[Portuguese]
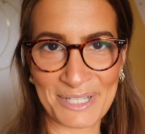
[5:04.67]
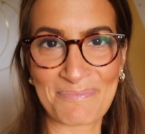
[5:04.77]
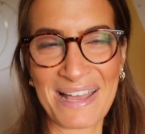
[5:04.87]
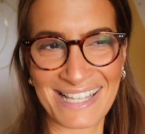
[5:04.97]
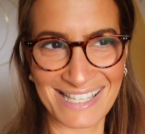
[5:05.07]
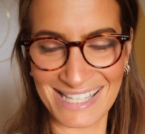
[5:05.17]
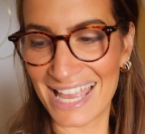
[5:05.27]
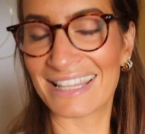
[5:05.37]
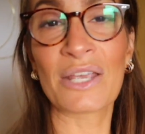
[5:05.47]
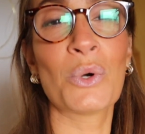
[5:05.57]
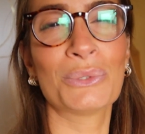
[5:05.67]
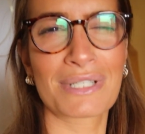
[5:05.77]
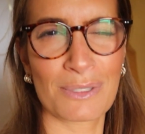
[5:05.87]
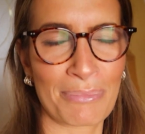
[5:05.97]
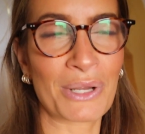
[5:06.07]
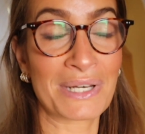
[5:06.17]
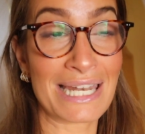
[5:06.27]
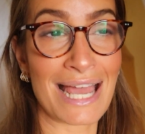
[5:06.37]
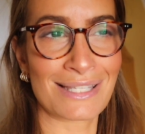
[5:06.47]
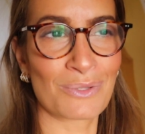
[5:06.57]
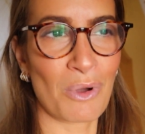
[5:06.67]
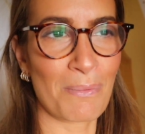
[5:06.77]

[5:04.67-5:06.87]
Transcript: Mas, né, tenho outras prioridades no